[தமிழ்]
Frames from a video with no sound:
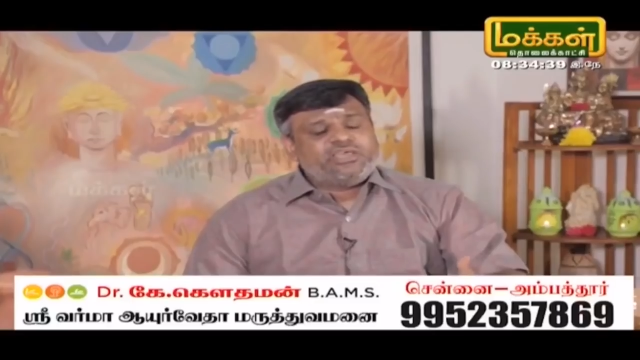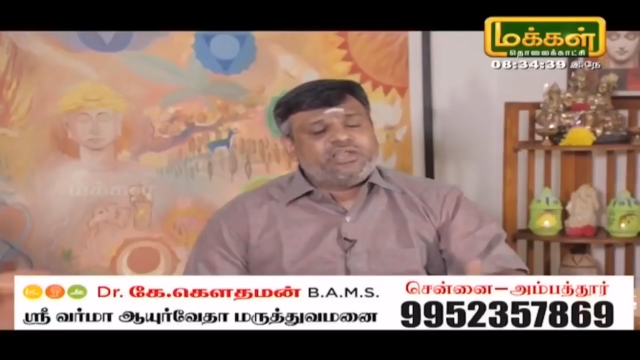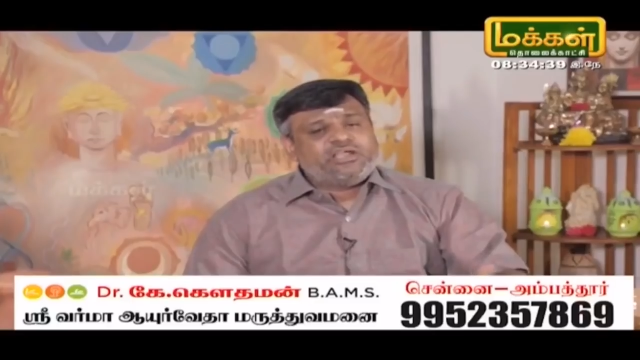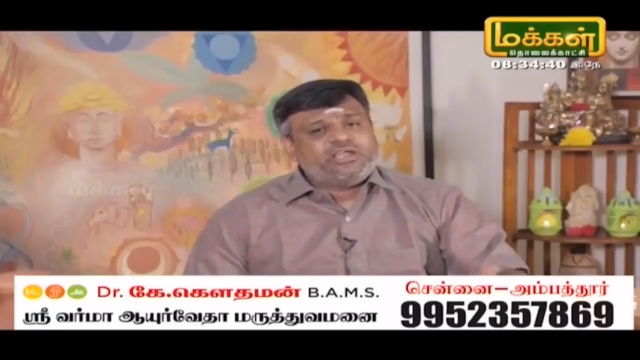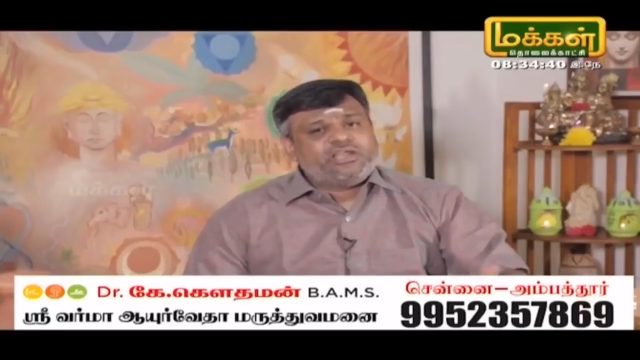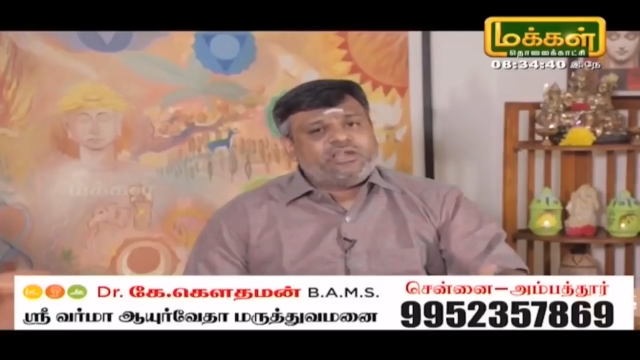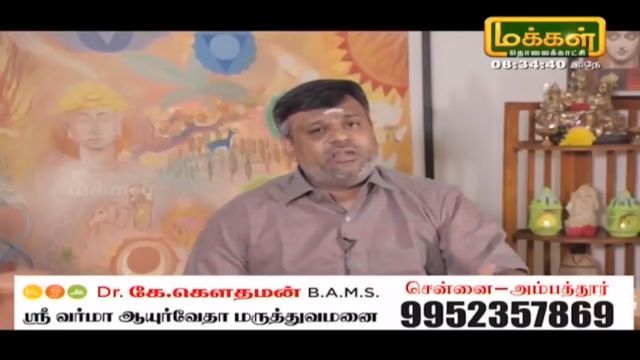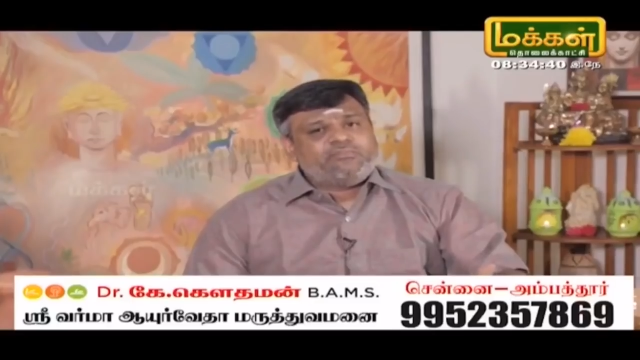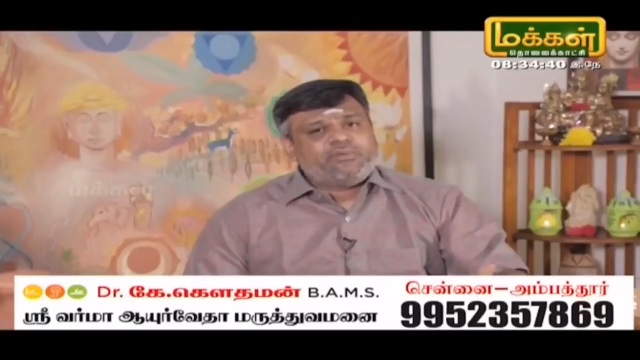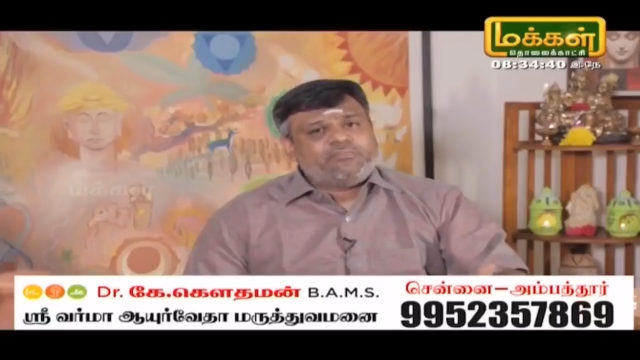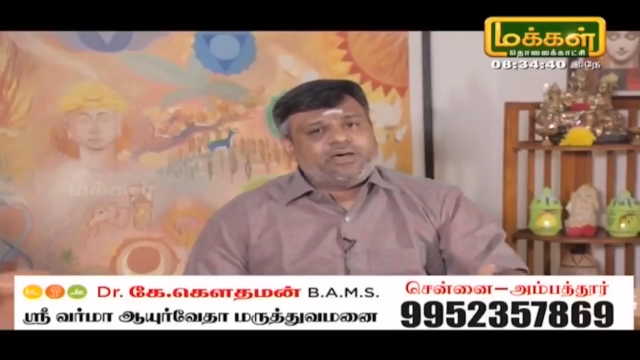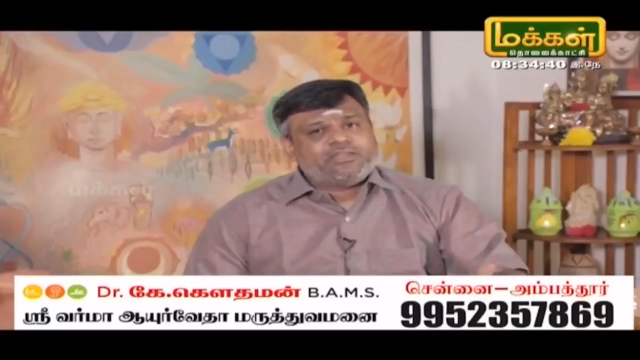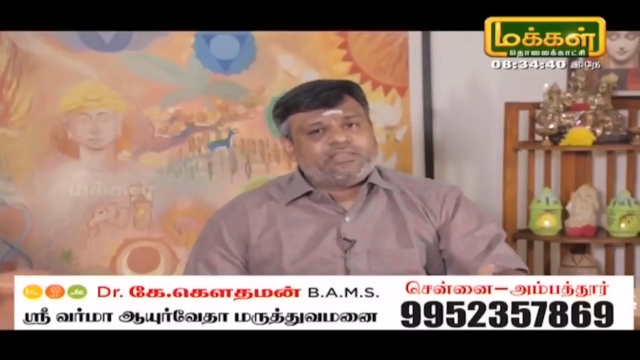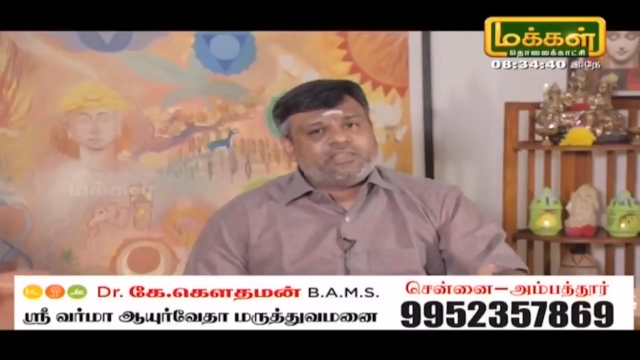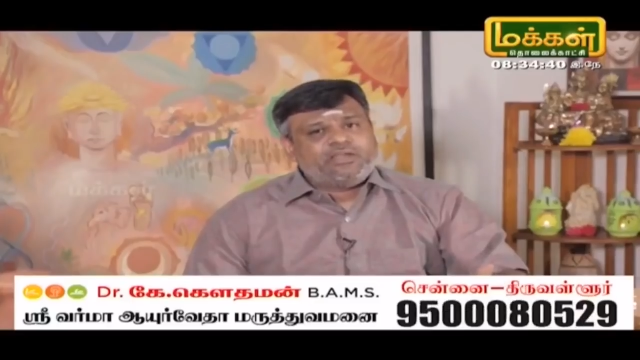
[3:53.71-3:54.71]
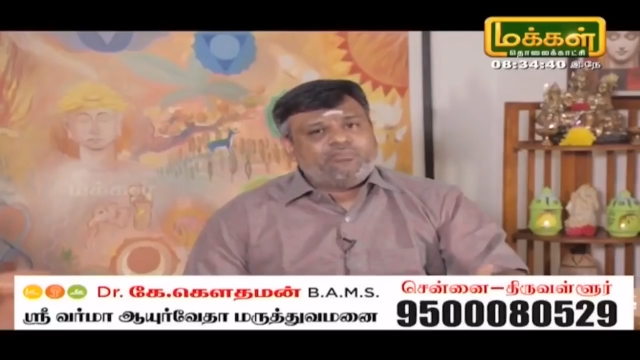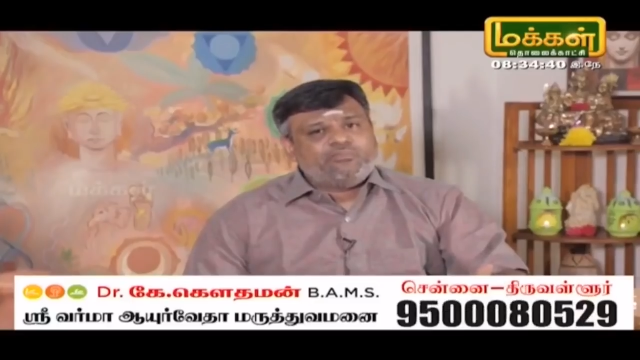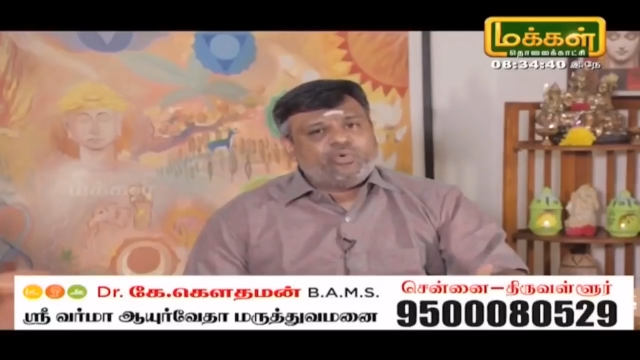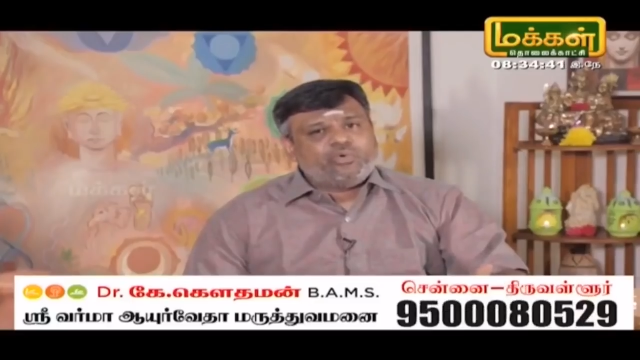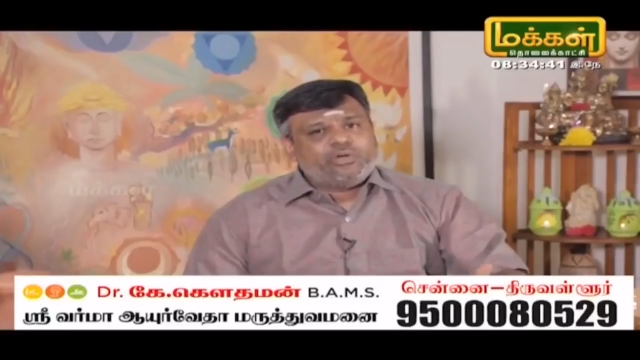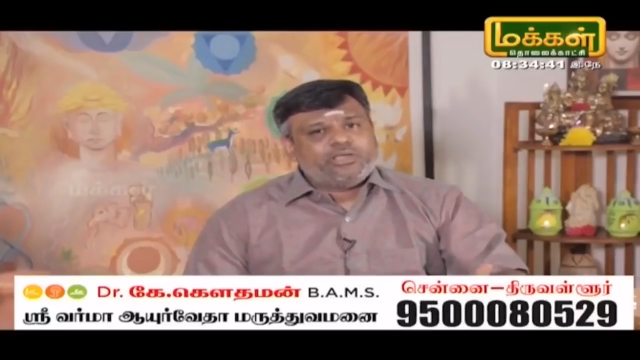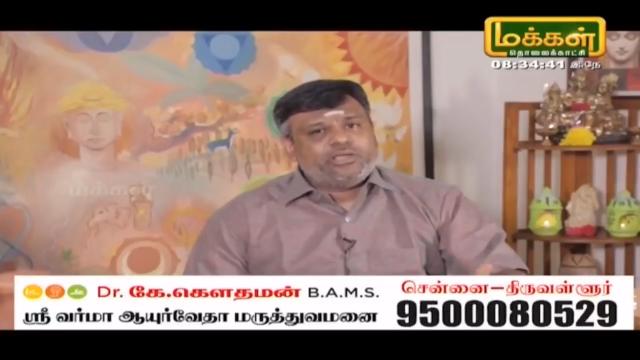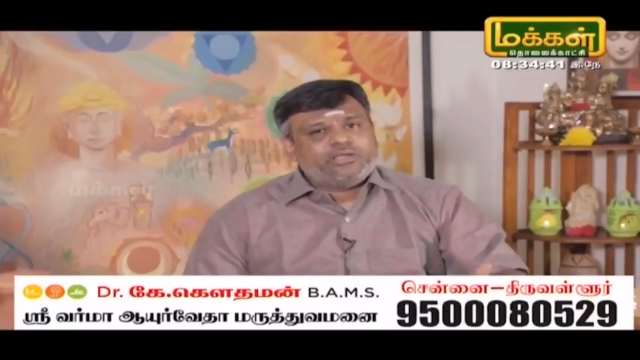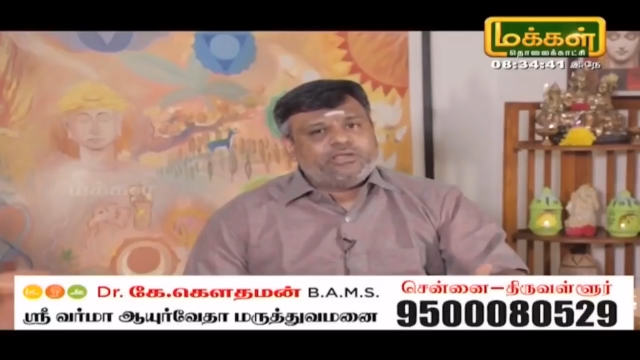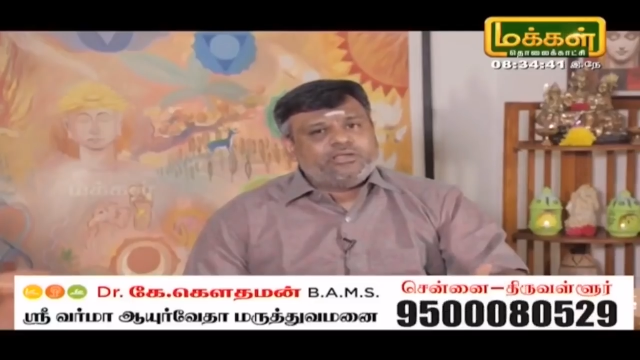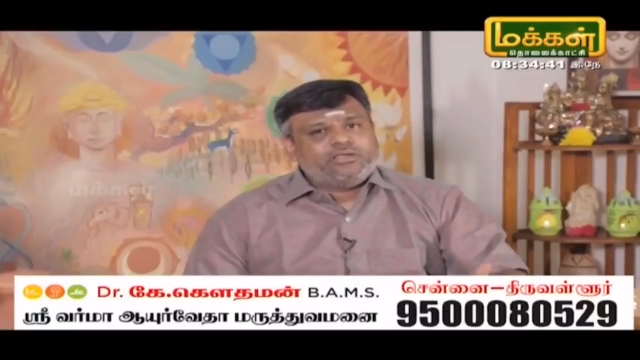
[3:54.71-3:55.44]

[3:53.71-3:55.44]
நேரங்களில் நம்ம பார்த்தாலும் கூட